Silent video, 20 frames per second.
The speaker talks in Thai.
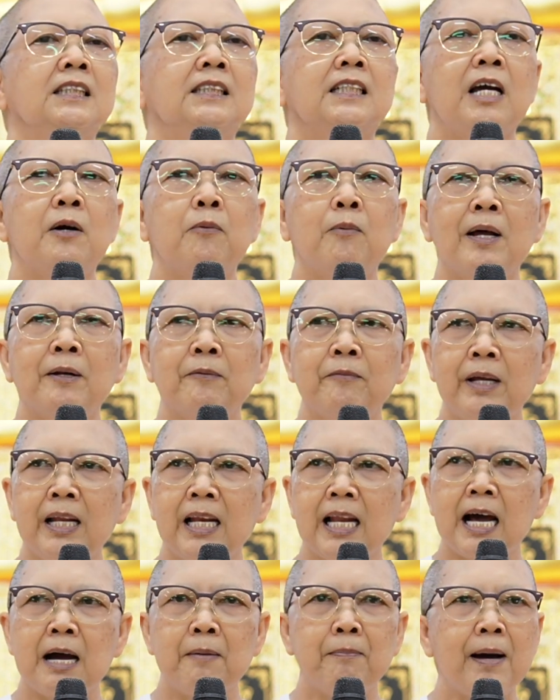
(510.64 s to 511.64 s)
แต่วันเว
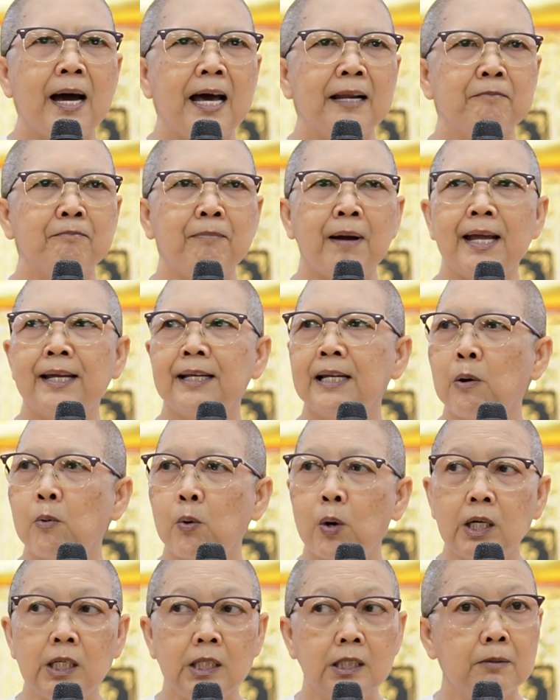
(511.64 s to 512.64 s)
ลาผ่านไปเรา
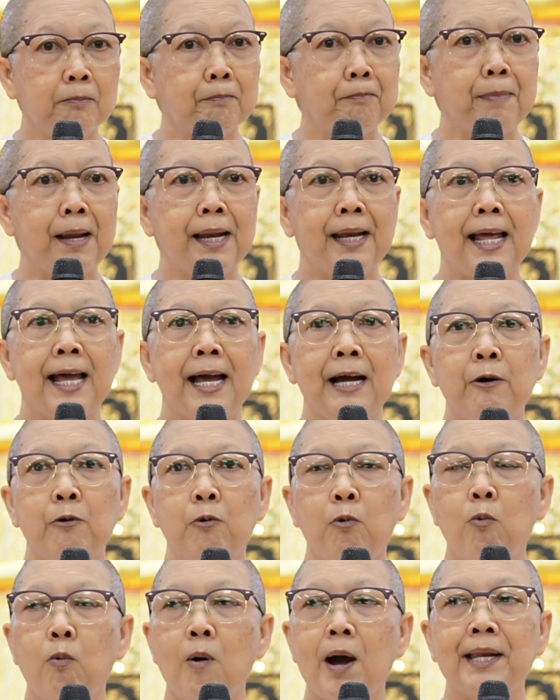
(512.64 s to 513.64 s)
ก็ลืมไปแล้ว
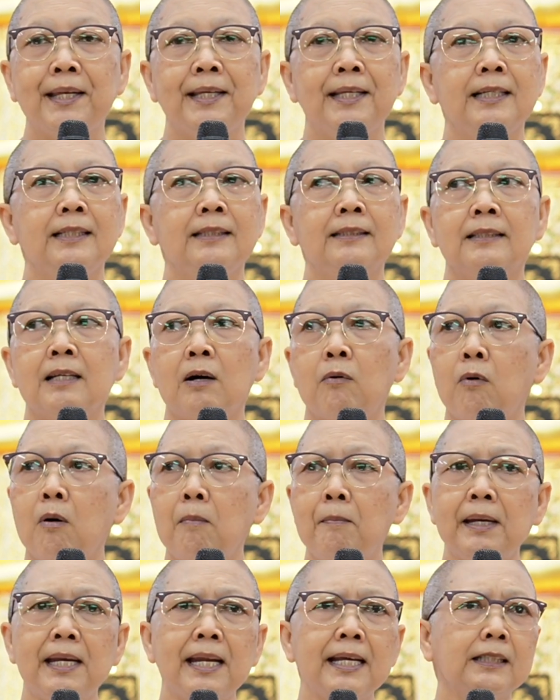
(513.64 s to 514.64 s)
วันหนึ่งเราก็
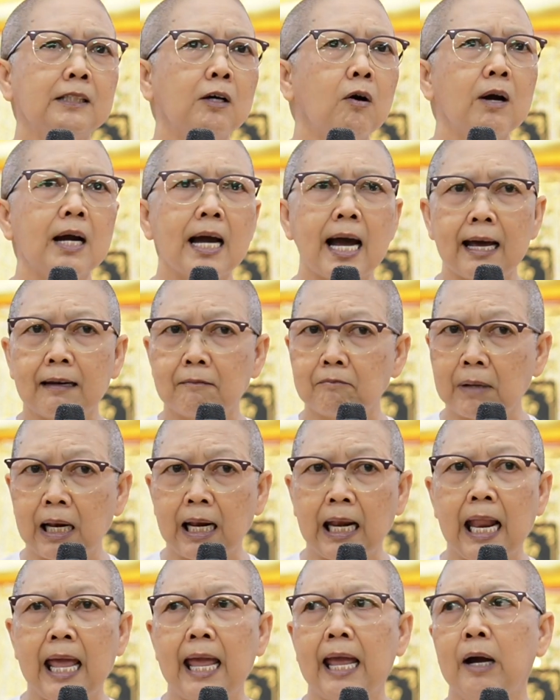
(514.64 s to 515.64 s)
ไม่ได้ต้องการมั
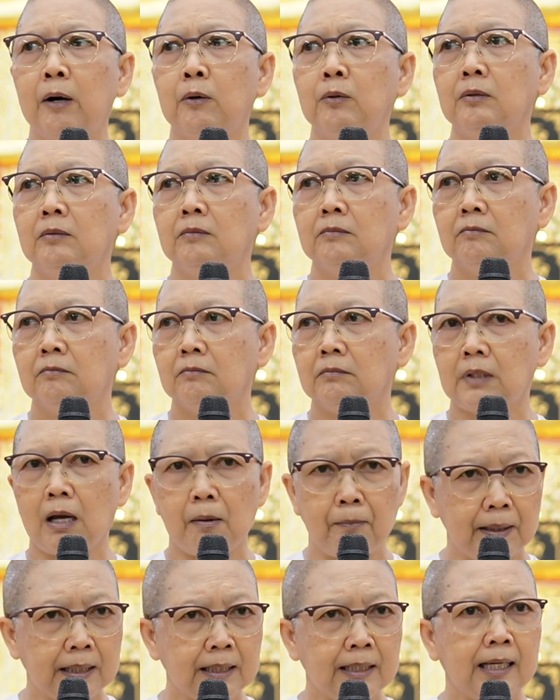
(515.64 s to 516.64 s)
นแล้วแต่
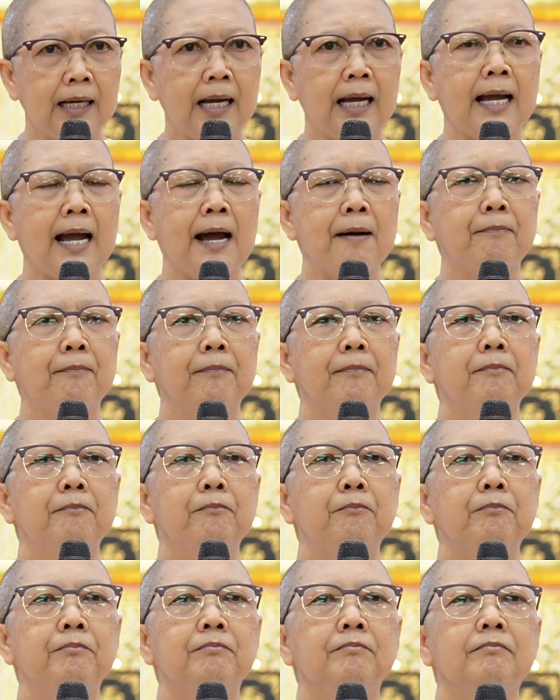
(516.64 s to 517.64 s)
มันกลับ
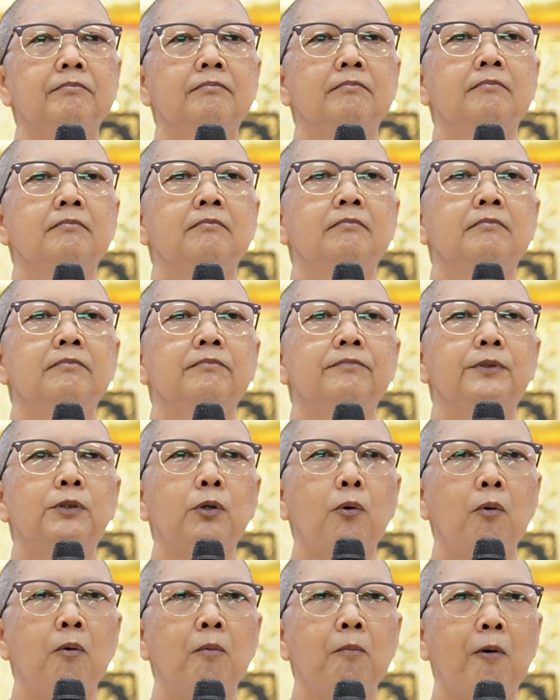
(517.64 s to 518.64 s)

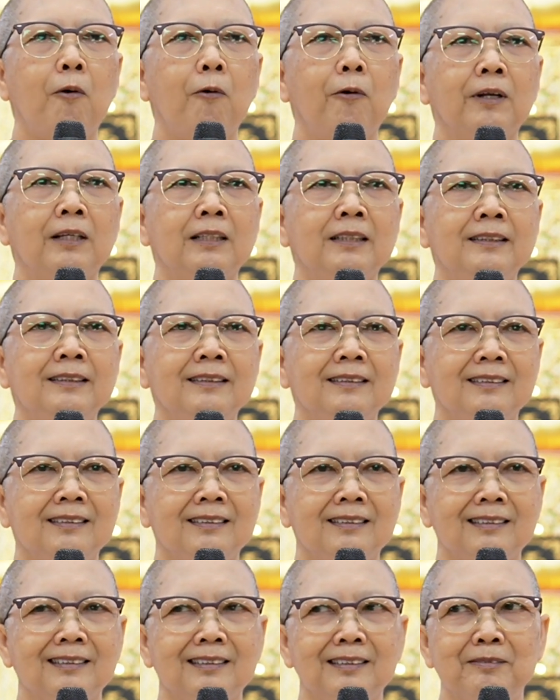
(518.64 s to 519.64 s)
ส่งผล
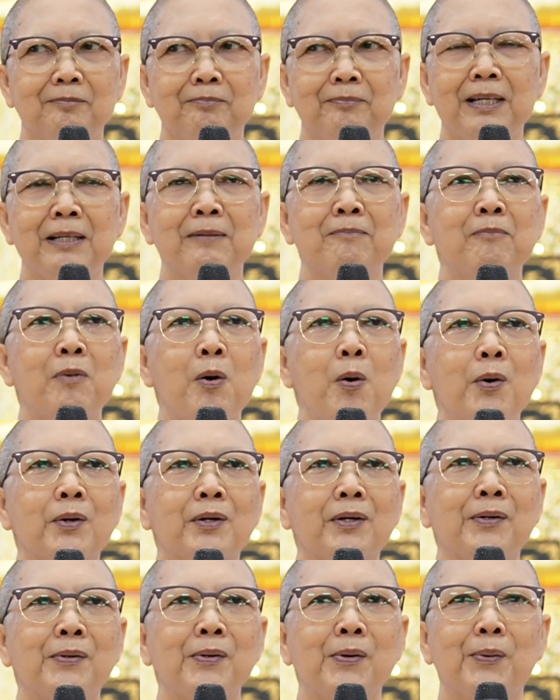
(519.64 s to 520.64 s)
เป็นม
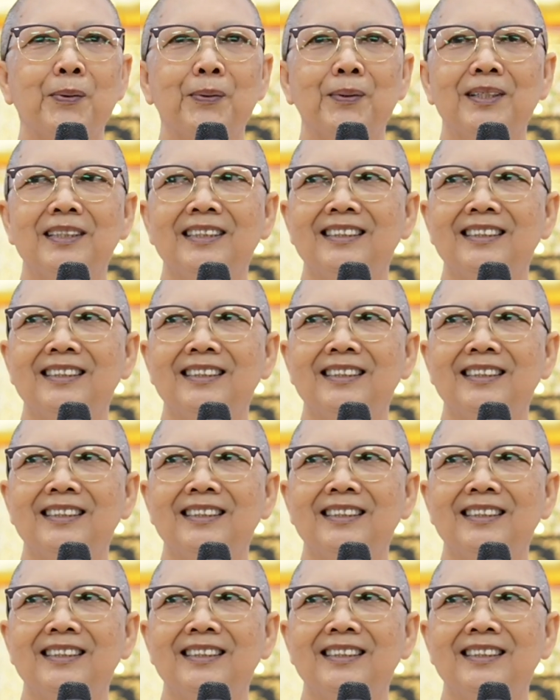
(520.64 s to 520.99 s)
รดก